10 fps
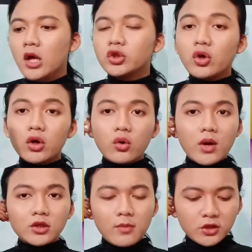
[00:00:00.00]
congor gue
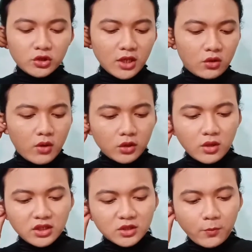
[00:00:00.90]
atau bacotan gue itu
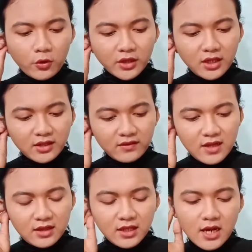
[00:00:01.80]
hanya spontanitas
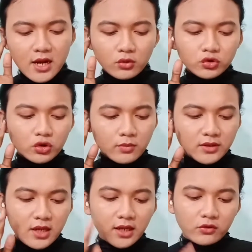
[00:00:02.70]
dan tidak ada unsur
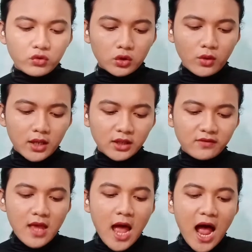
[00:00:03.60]
menjelekkan suatu
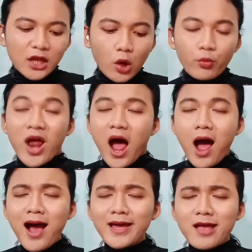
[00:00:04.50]
artis ataupun
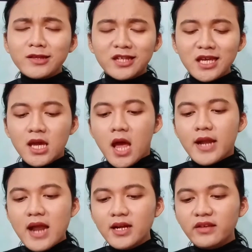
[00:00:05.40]
agensi.
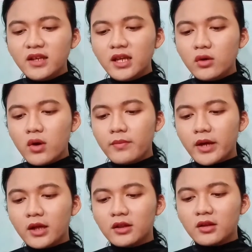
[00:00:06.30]
Dan di sini gue
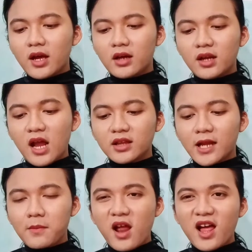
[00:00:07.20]
mengentari
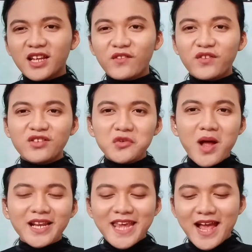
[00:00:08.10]
latar belakangnya
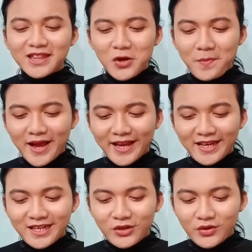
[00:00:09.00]
visualnya atau pakaian
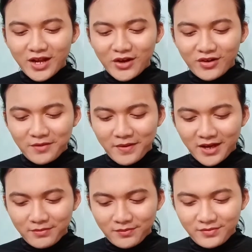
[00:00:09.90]
yang digunakan oleh
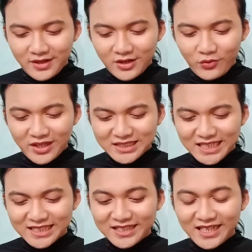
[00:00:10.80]
para member
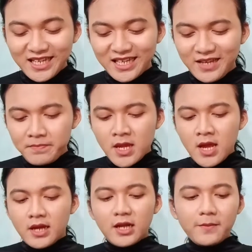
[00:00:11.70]
WJSN ini.
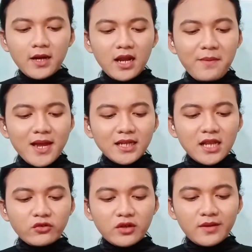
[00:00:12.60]
Daripada kelamaan kita
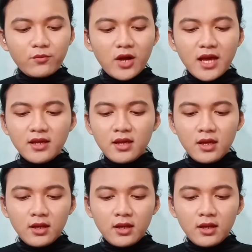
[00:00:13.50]
langsung aja mulai